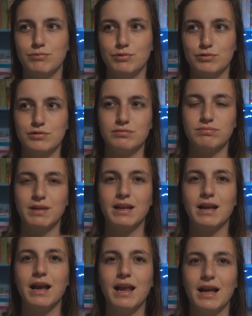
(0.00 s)
już
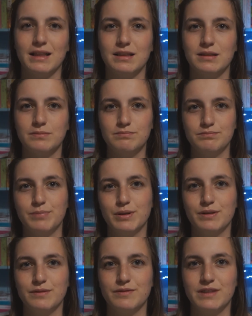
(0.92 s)
kilka lat po
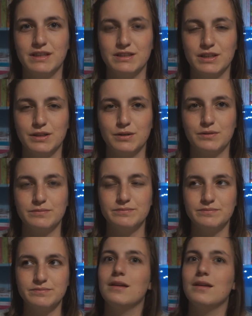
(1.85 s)
tym wydarzeniu.